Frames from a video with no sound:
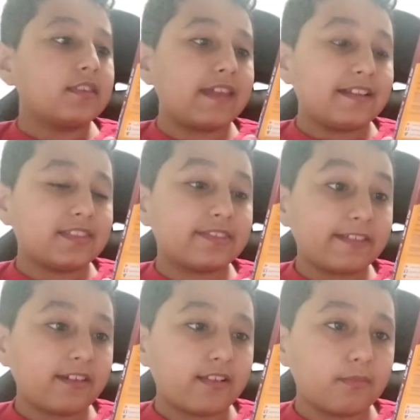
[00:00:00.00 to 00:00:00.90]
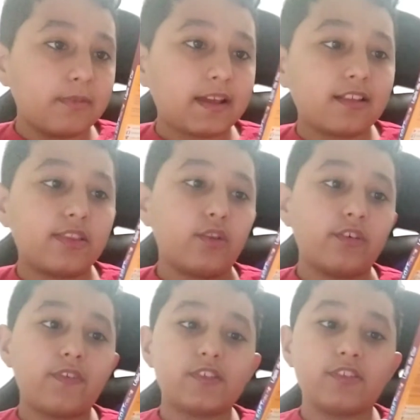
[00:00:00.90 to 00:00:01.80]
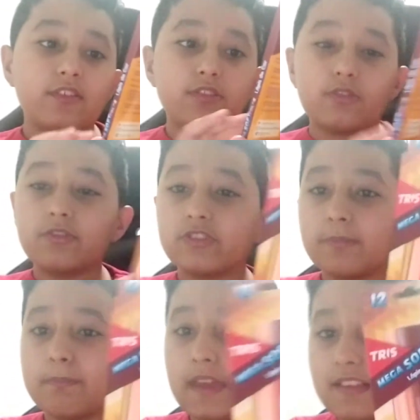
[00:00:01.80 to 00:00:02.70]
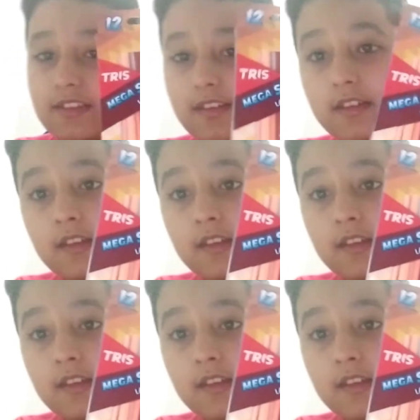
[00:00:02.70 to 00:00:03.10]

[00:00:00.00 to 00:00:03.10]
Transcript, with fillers: da Tris Mega Soft Tons de Pele.